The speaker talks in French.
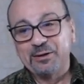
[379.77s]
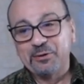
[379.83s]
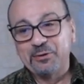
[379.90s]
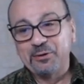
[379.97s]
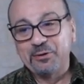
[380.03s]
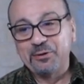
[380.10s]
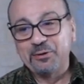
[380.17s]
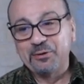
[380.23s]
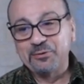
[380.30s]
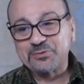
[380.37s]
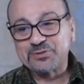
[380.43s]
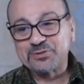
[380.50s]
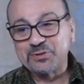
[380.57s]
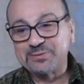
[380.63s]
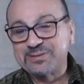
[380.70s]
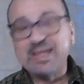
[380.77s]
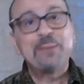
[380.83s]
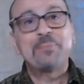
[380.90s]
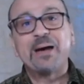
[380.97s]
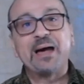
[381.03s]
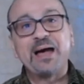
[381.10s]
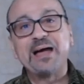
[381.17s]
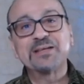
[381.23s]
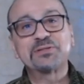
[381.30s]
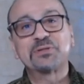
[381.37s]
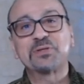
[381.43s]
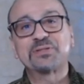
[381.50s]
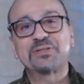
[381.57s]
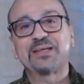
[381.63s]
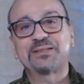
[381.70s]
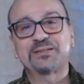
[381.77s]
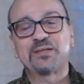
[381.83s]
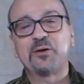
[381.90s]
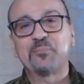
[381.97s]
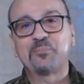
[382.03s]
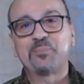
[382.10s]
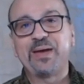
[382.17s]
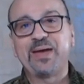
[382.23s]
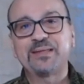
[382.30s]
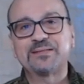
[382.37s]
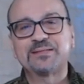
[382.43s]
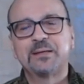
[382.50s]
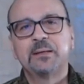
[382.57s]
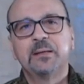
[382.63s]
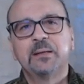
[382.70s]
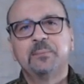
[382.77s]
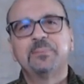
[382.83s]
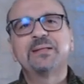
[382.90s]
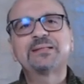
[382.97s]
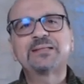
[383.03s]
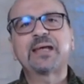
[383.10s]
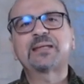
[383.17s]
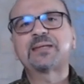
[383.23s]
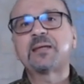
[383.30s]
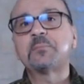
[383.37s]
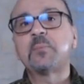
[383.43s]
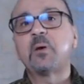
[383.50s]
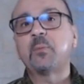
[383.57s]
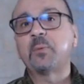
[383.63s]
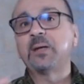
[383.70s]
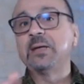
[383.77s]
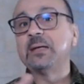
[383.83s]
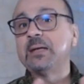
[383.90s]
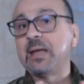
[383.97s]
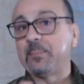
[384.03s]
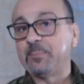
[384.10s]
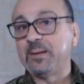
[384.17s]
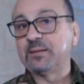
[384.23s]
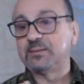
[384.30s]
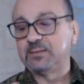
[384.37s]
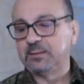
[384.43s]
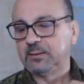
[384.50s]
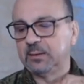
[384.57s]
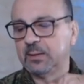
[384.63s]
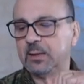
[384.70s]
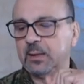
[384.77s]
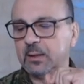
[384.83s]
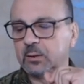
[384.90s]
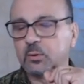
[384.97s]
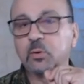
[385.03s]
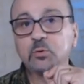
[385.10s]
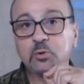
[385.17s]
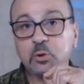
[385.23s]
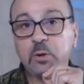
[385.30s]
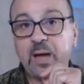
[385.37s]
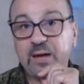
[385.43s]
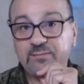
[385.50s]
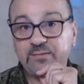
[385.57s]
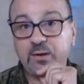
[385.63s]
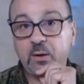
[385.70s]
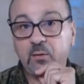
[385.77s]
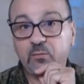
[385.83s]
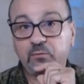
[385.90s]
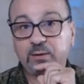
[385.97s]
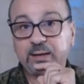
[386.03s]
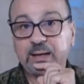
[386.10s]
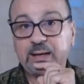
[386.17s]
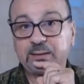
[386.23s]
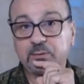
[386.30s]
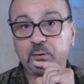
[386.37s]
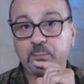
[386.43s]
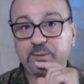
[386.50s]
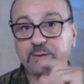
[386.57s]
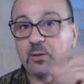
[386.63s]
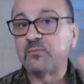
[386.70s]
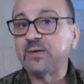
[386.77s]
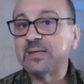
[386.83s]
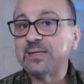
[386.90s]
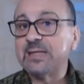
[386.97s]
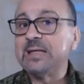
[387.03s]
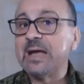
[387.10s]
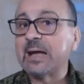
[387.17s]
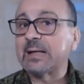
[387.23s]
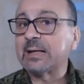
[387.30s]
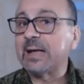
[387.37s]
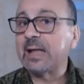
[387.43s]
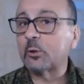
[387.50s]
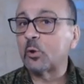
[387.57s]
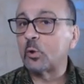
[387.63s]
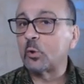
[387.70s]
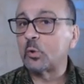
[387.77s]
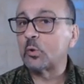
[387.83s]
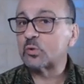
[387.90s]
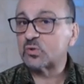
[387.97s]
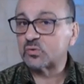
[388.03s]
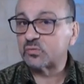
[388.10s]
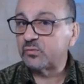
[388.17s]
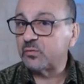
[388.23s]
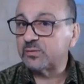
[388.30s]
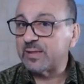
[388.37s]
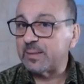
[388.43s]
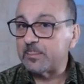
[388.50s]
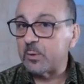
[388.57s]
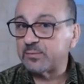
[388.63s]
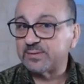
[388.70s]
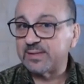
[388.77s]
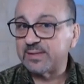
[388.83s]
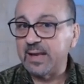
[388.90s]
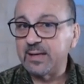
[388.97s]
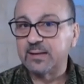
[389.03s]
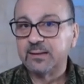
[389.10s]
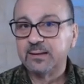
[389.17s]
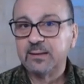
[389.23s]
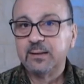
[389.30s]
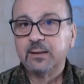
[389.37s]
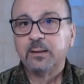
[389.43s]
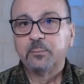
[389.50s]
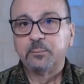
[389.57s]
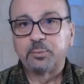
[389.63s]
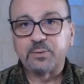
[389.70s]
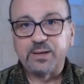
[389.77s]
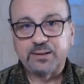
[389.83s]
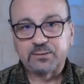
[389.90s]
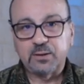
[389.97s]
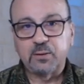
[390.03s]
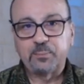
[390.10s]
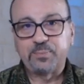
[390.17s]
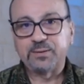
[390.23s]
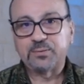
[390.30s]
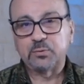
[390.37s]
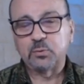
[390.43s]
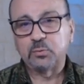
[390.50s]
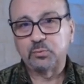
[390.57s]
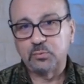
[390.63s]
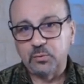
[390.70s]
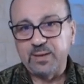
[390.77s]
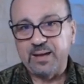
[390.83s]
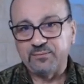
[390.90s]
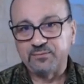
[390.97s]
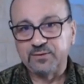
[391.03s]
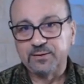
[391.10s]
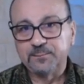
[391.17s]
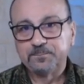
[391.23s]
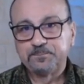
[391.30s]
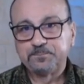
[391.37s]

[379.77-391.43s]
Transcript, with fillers: euh, se débarrasse de cette tempête, mais certainement il n'a pas dit que Dieu avait envoyé la tempête. En fait, il y a quatre causes fondamentales pour les tempêtes de la vie.